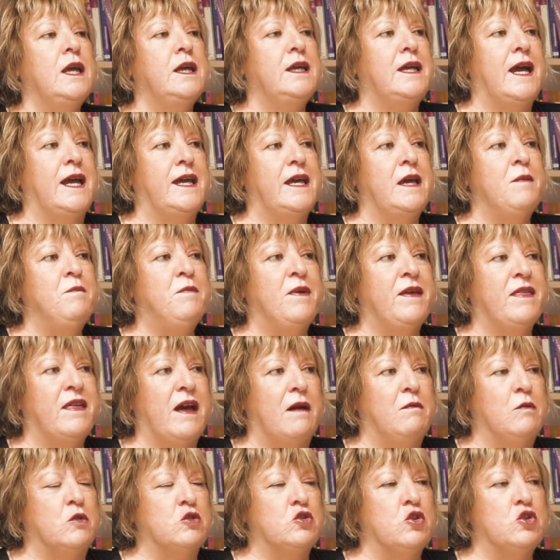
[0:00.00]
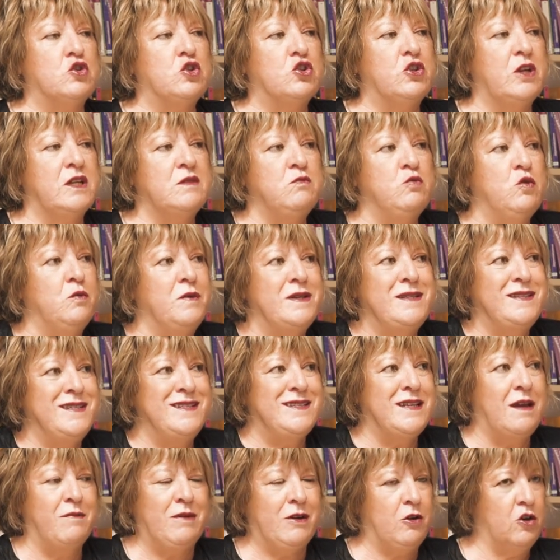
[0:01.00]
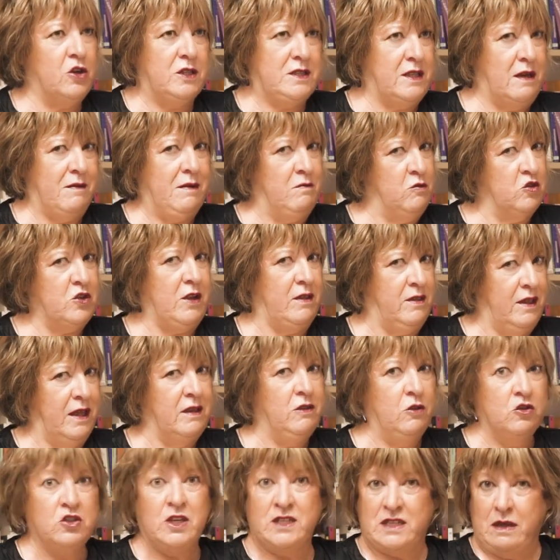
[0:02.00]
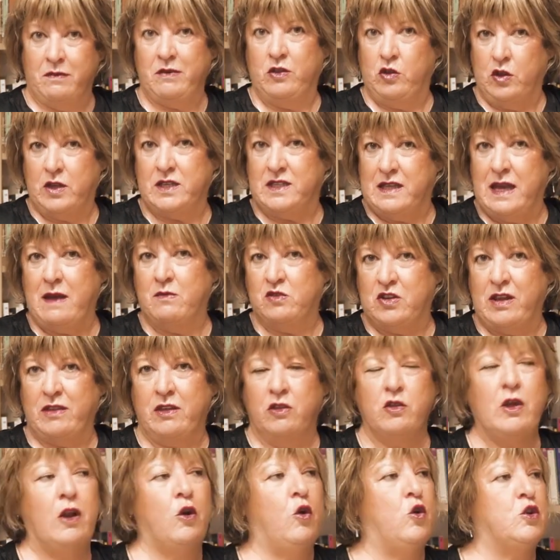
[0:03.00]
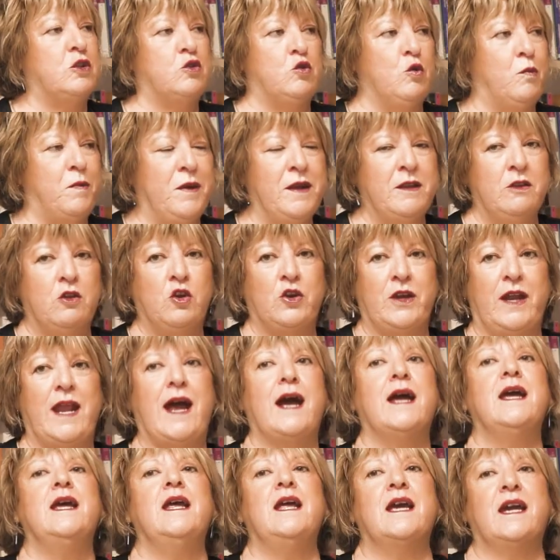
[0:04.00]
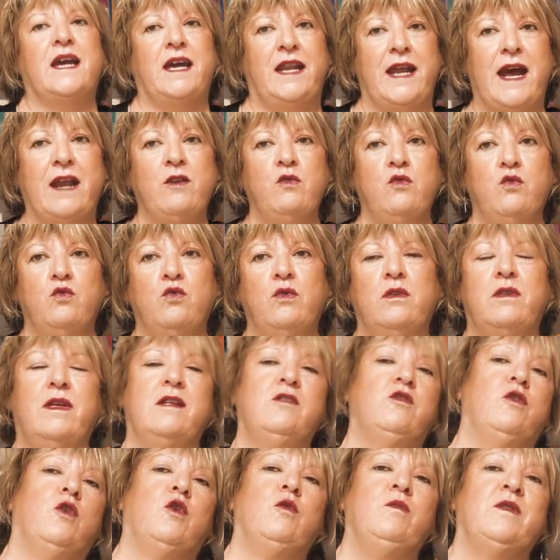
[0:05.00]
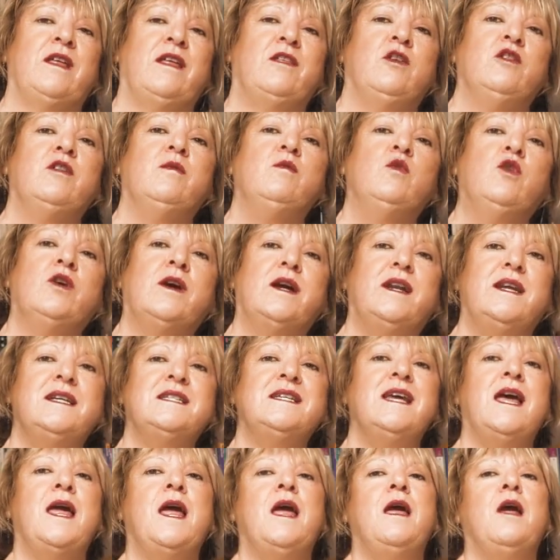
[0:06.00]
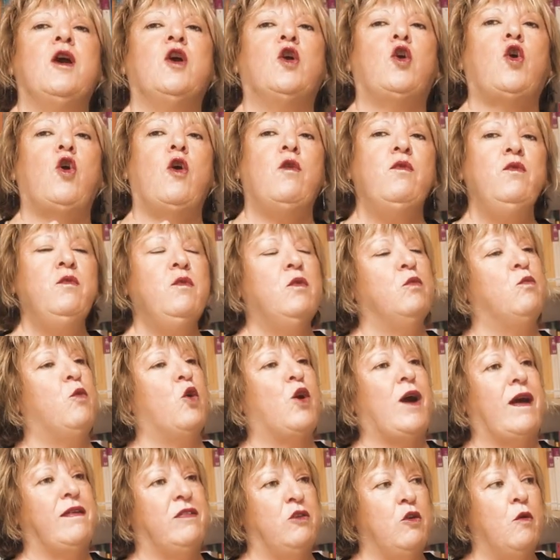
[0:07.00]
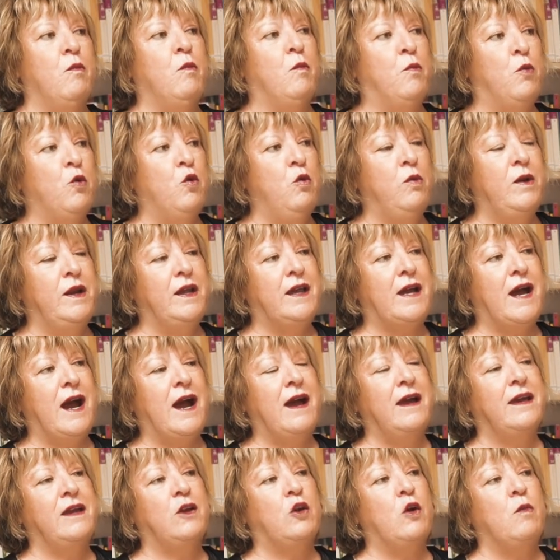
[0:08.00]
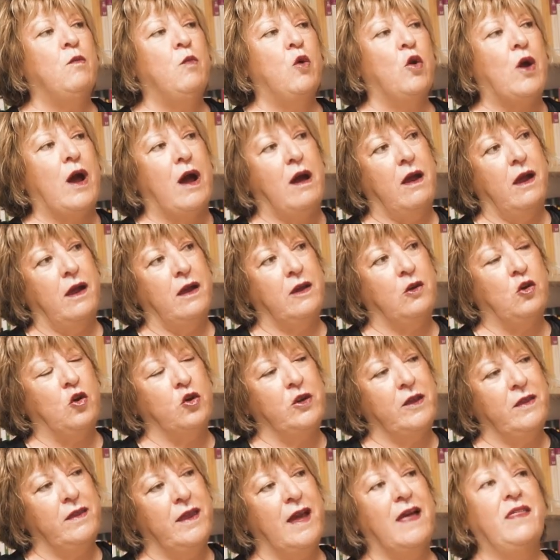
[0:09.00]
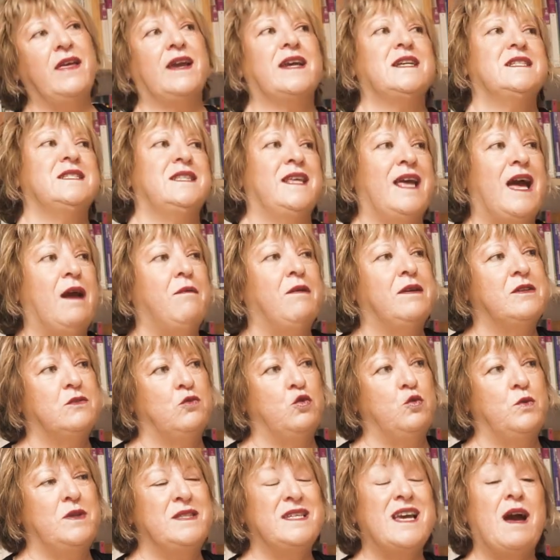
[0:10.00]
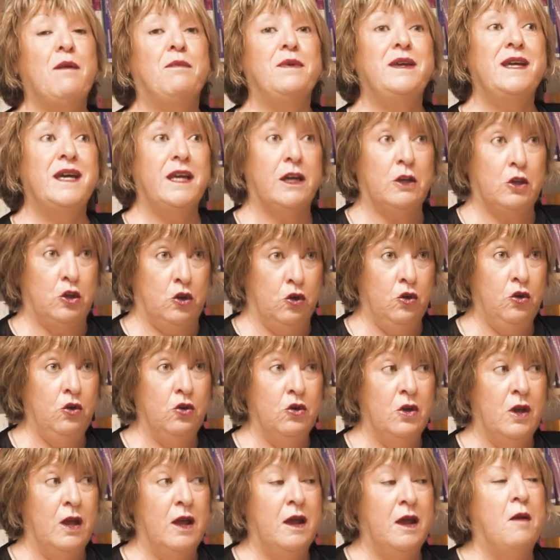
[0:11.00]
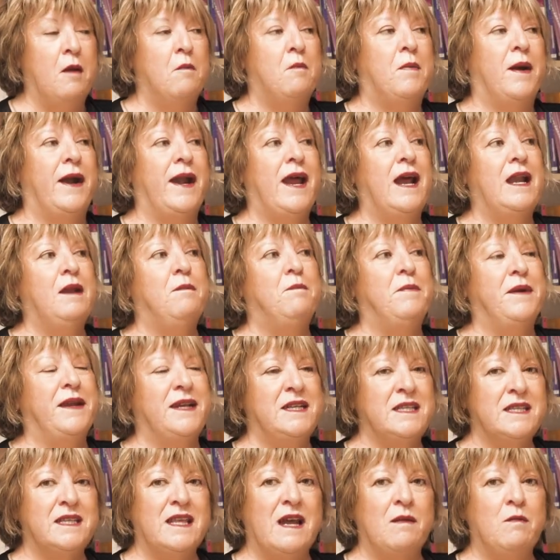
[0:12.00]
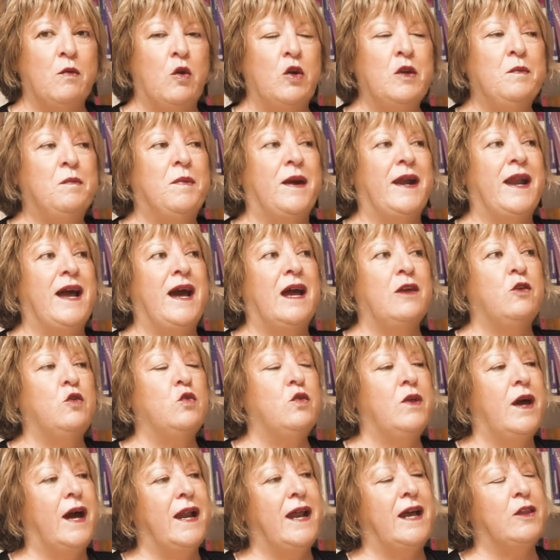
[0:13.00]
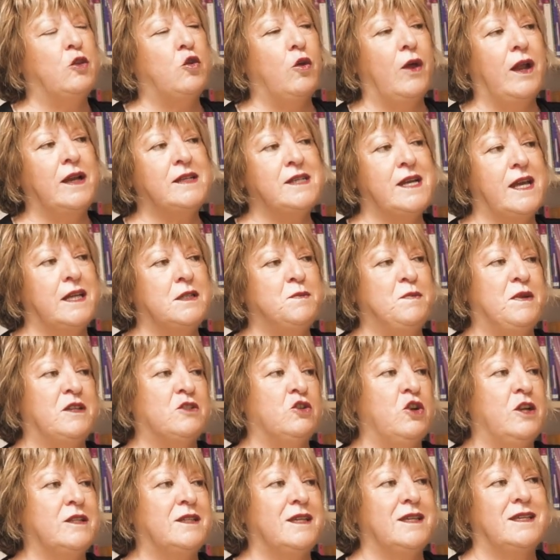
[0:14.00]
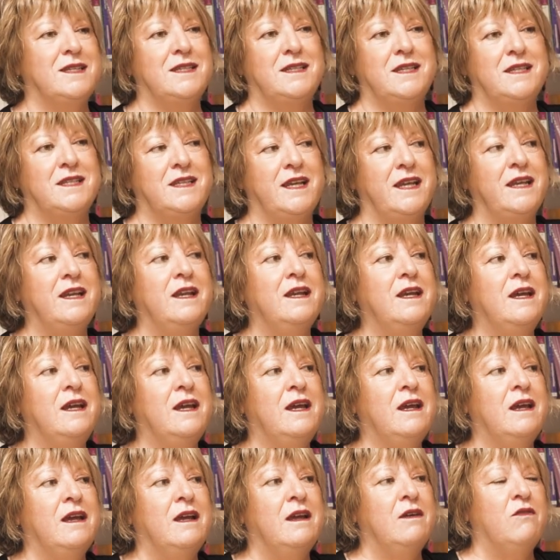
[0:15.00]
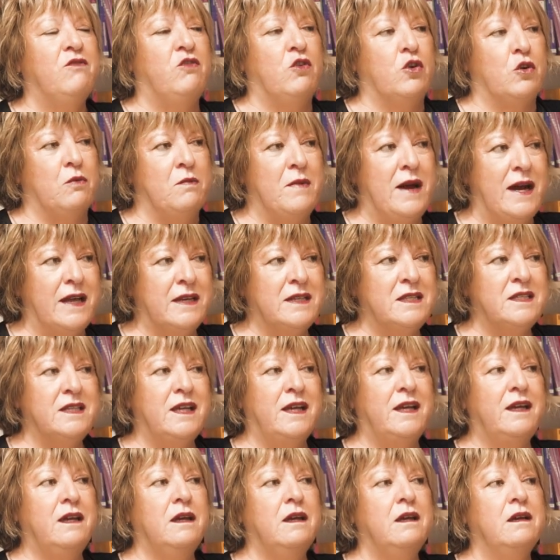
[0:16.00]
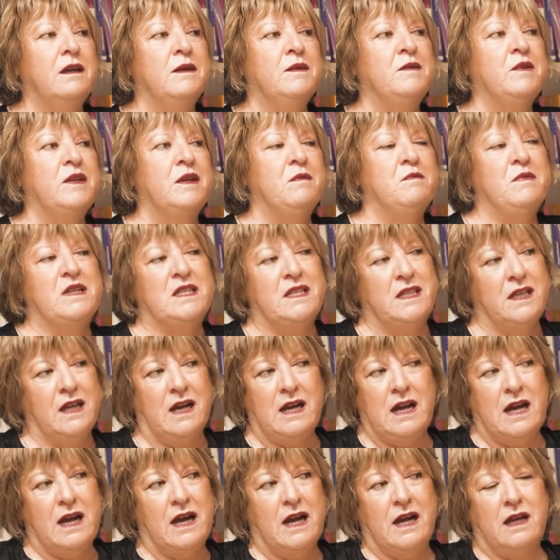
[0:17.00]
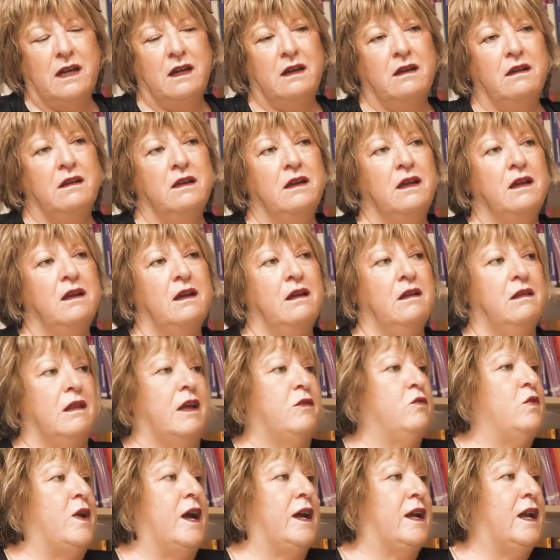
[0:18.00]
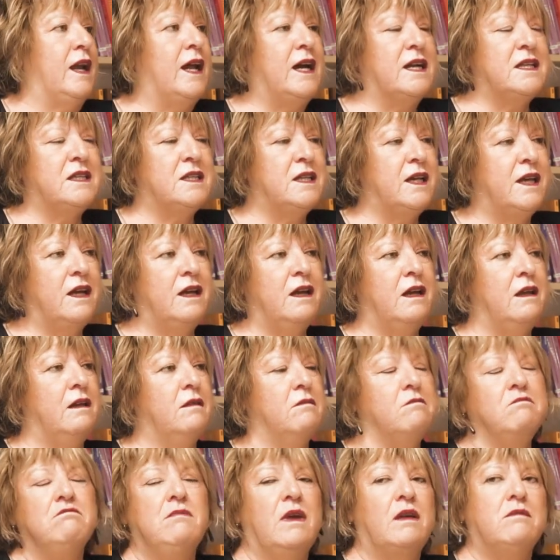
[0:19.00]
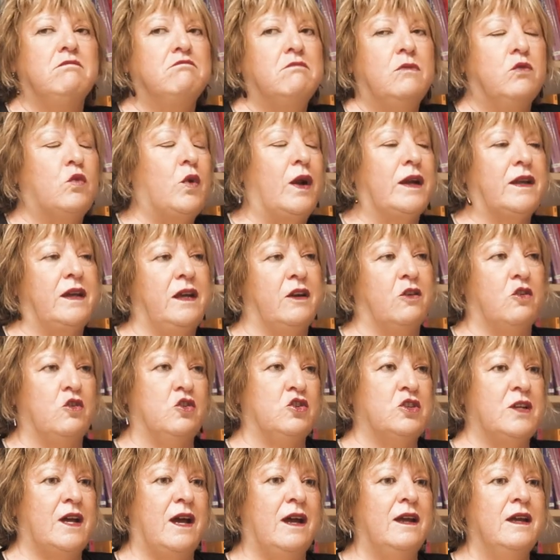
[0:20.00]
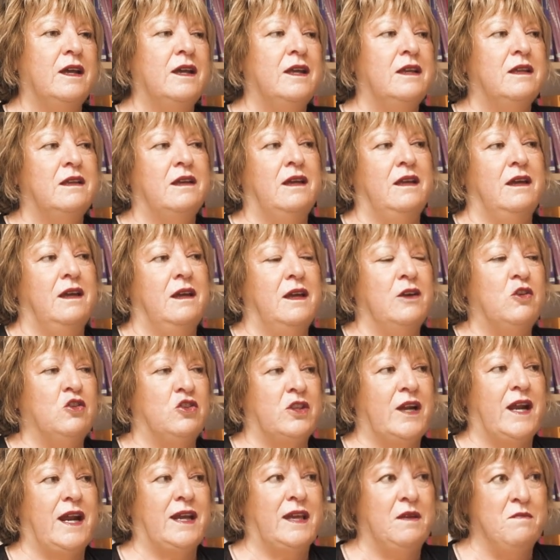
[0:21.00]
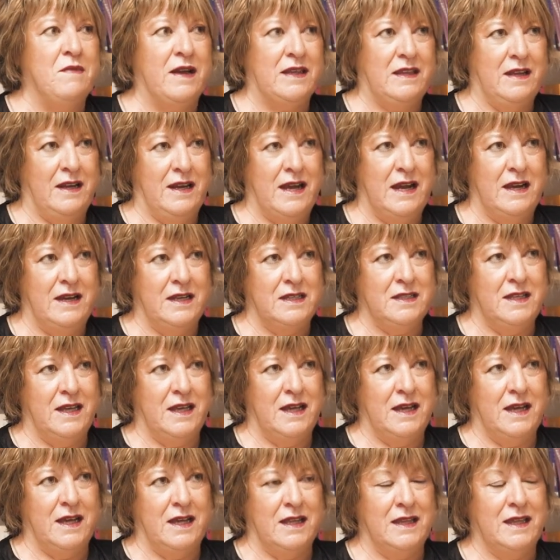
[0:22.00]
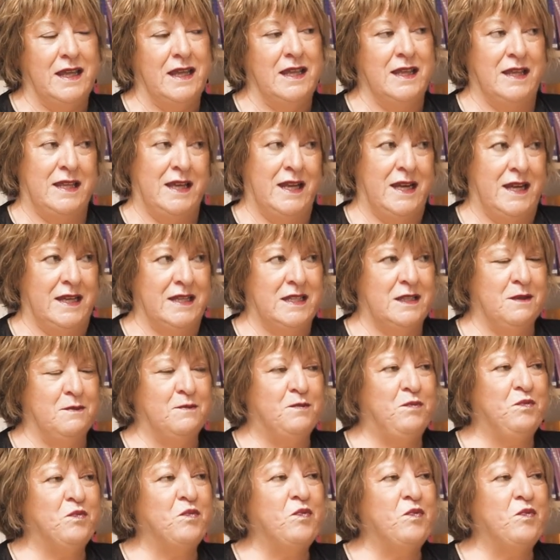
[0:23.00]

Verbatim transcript: Y ahí empezamos, nosotras muy bien sin saber lo que estábamos haciendo, o sea, sabiendo que estábamos haciendo algo estupendo, que era crear un centro de computación de mujeres con vocación pública y con, ah, y con idea de que esté, estuviese abierto para el préstamo y para ayudar a todas aquellas personas que quisiesen formarse, investigar, dar una clase, cualquier cosa, eh, encontrar aquí materiales de interés.